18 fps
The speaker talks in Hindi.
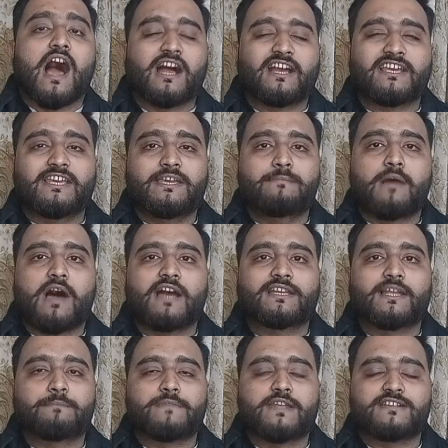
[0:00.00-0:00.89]
हक की
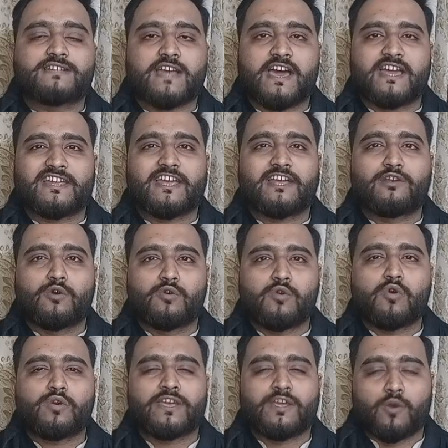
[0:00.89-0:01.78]
बात अपने शहर के
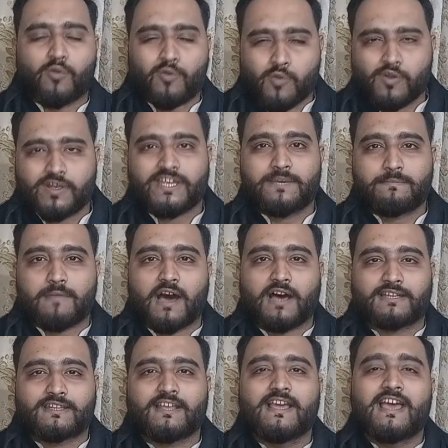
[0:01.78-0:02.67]
लोगों की हकूक़ की
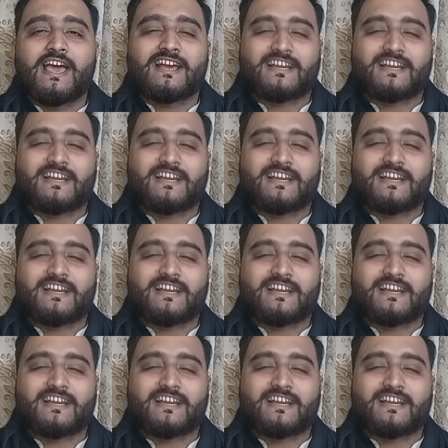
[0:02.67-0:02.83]
बात